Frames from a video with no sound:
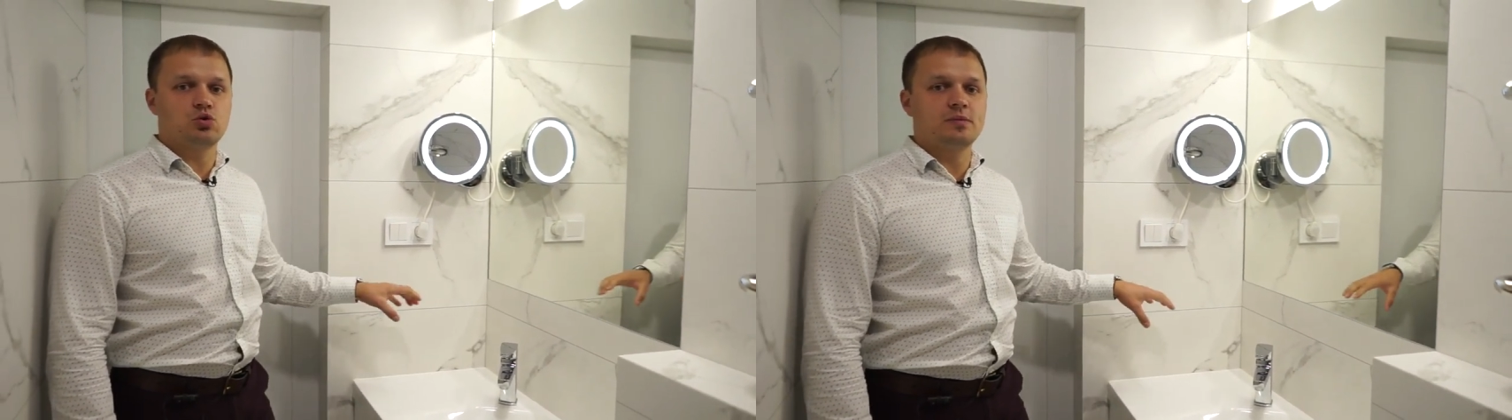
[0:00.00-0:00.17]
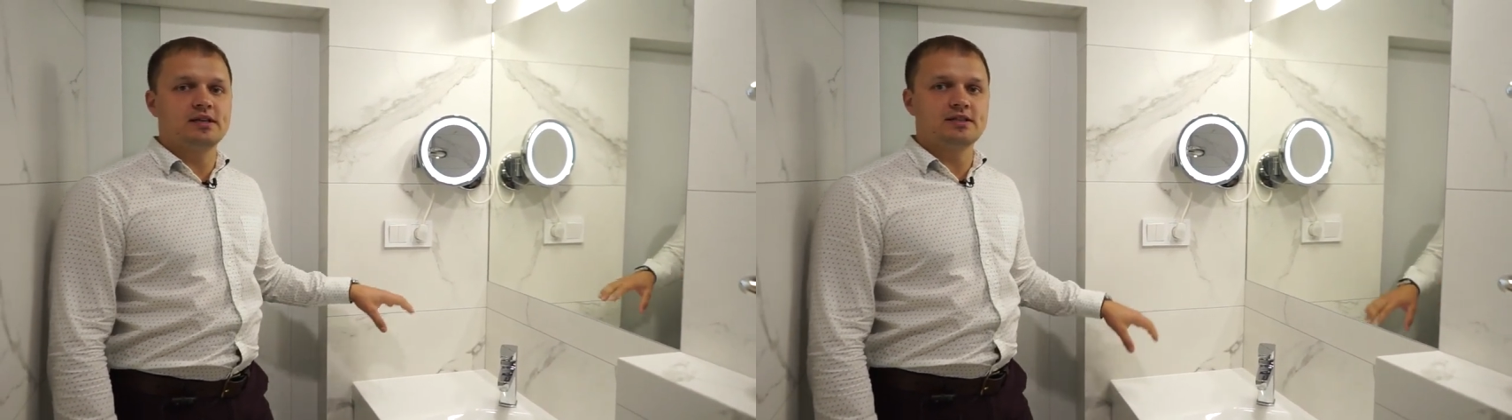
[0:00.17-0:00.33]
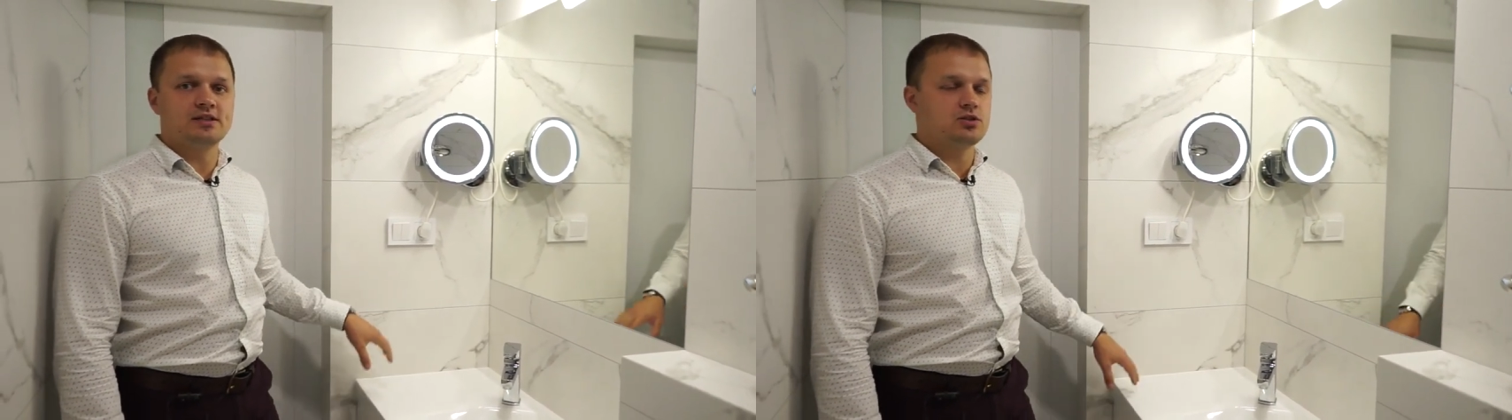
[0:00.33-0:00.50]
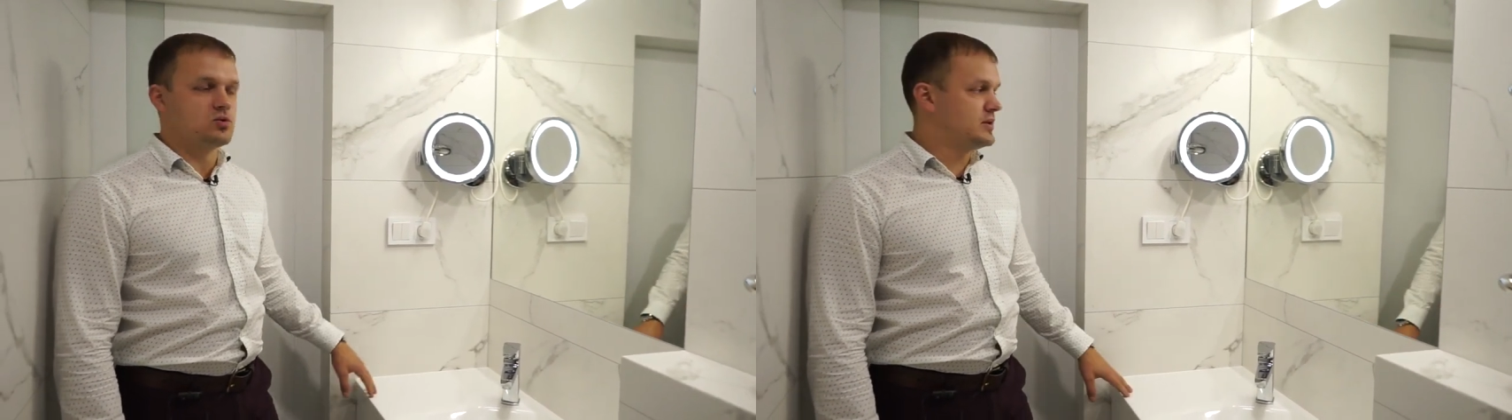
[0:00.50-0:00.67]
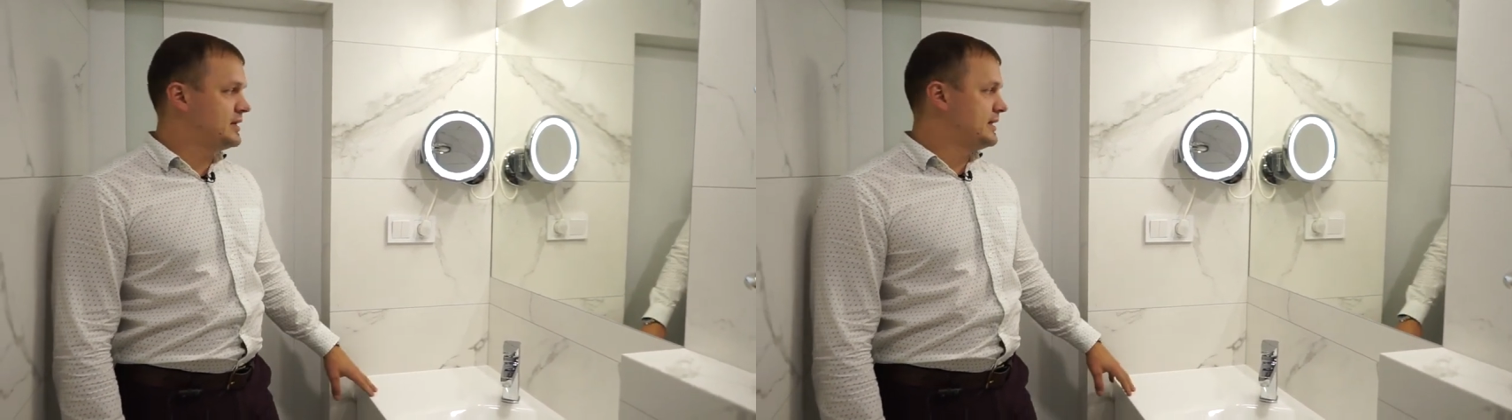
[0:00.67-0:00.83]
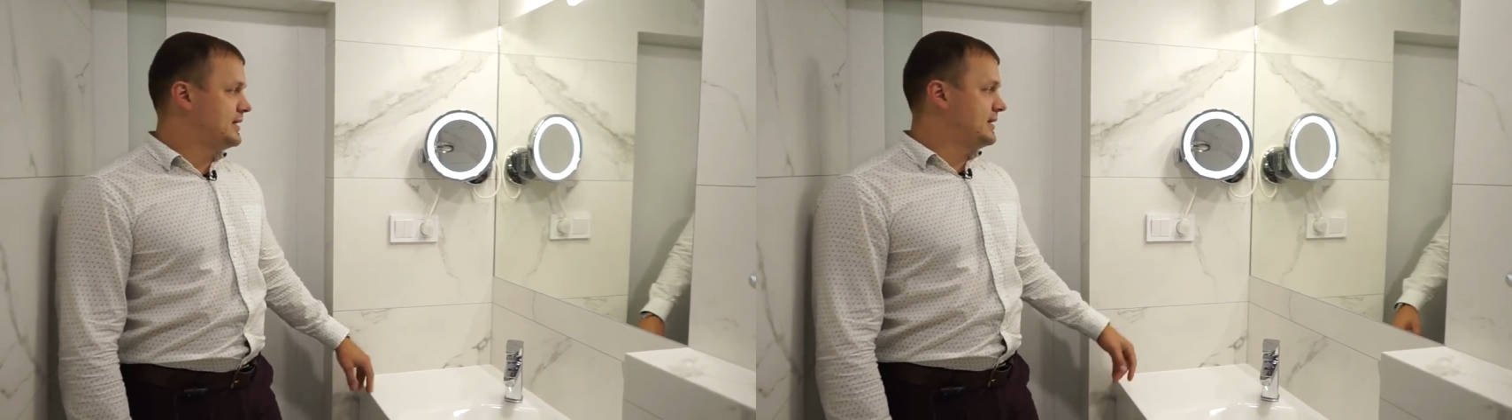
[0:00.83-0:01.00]
мыльницу
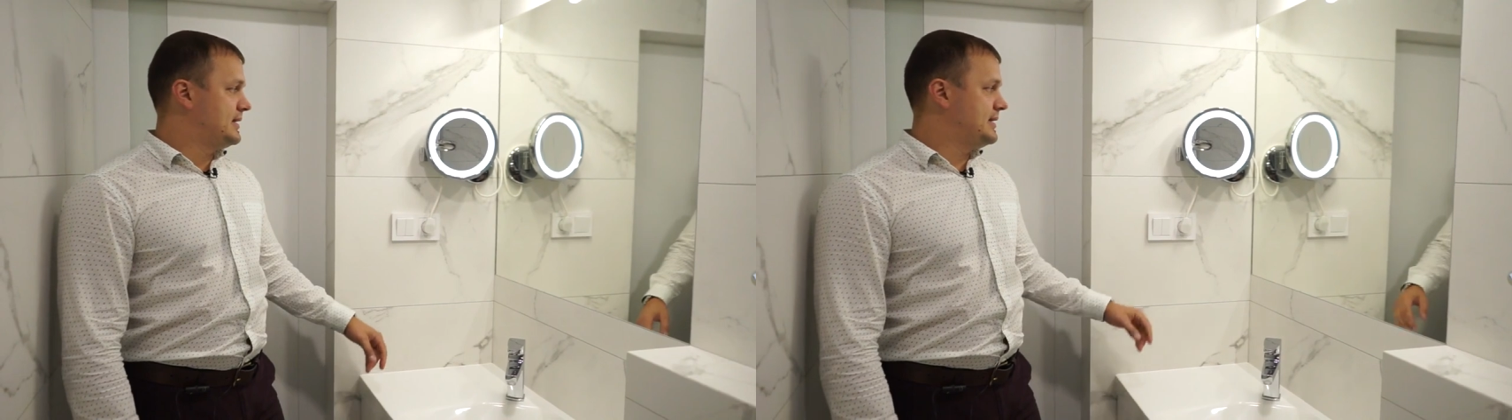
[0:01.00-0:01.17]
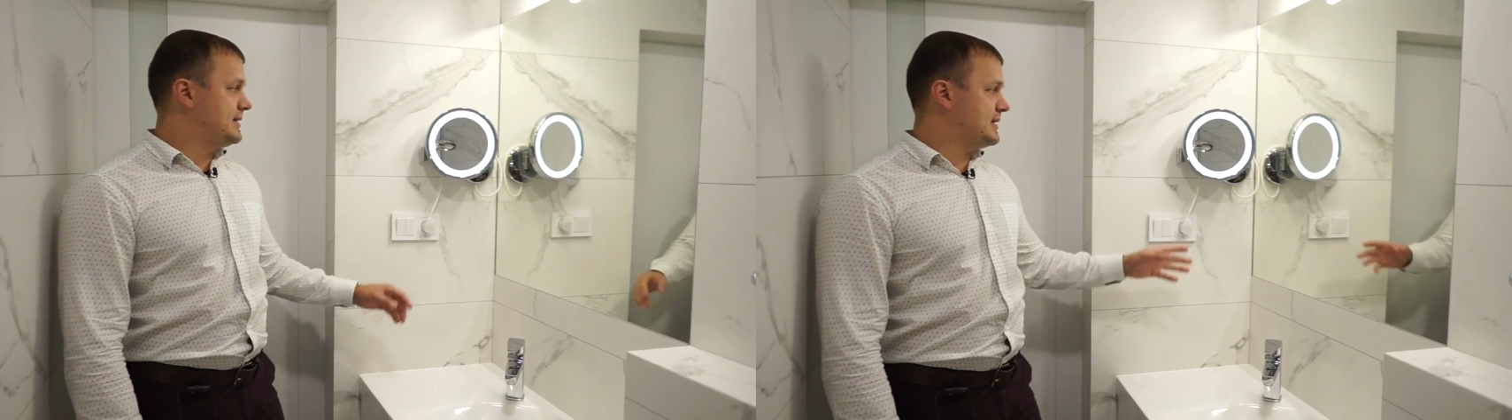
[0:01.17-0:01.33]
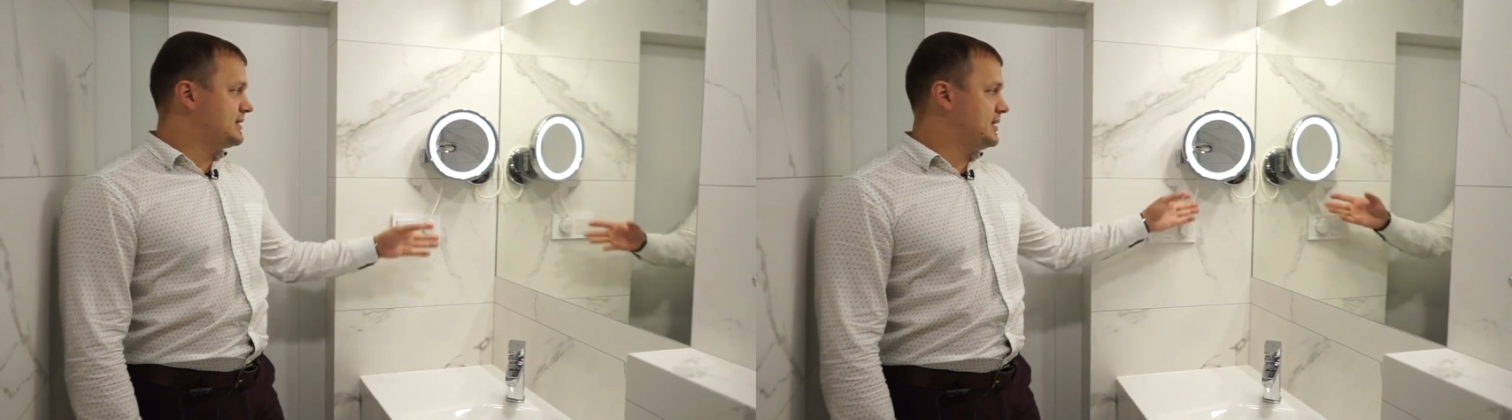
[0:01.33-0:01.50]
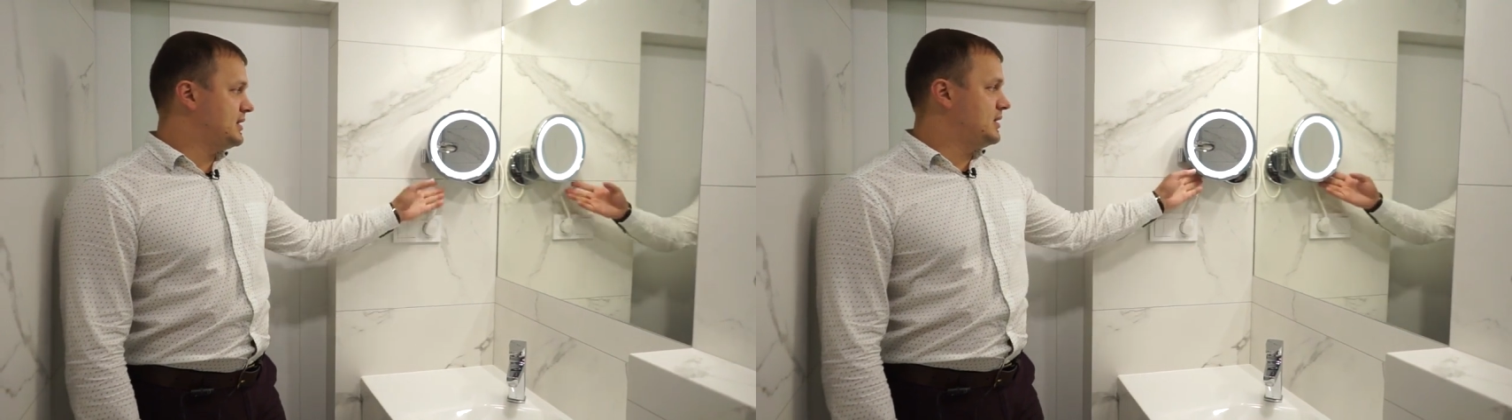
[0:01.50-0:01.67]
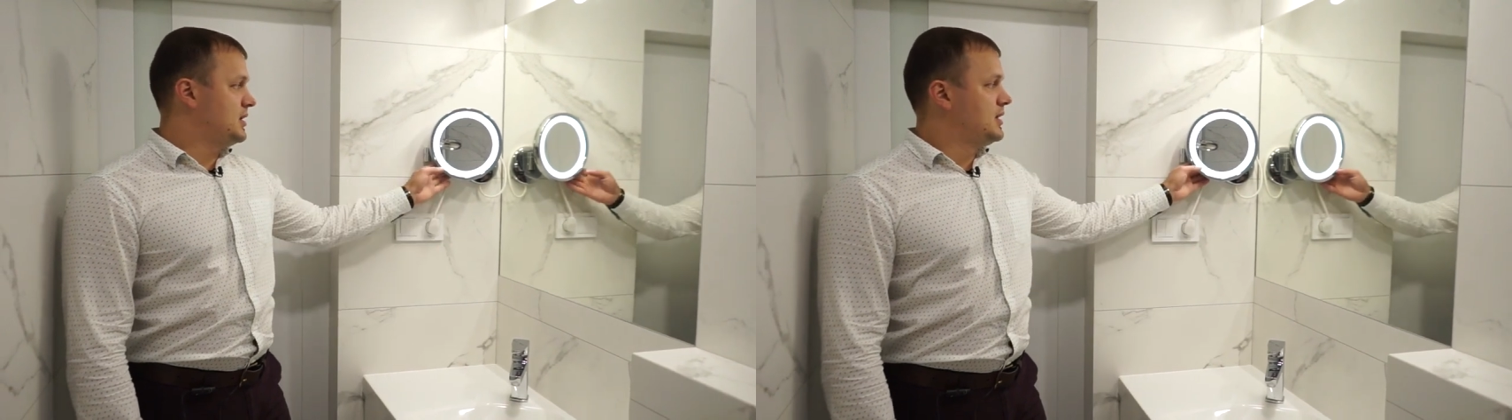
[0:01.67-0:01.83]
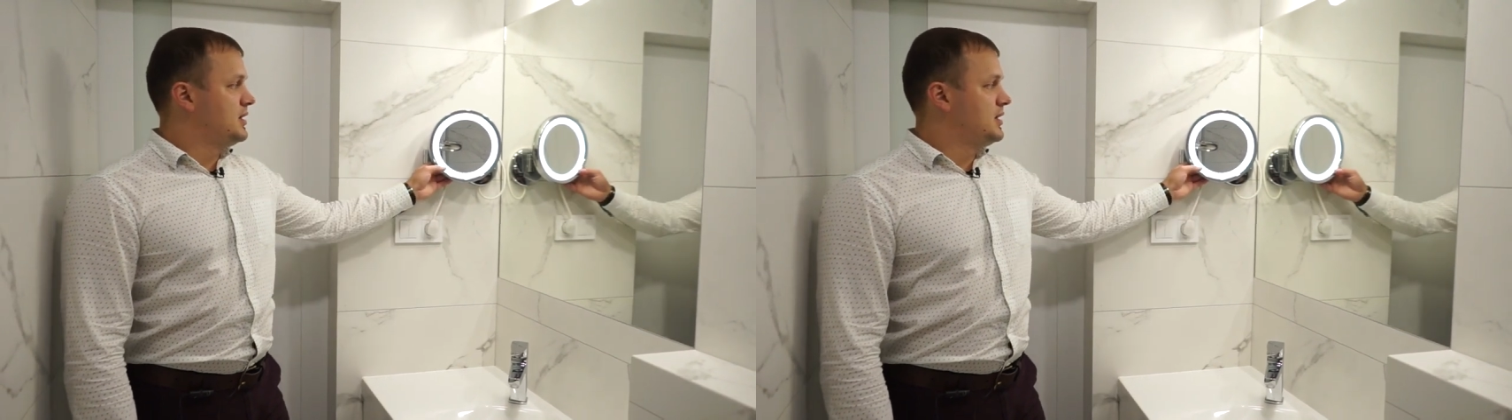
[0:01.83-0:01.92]
и так далее.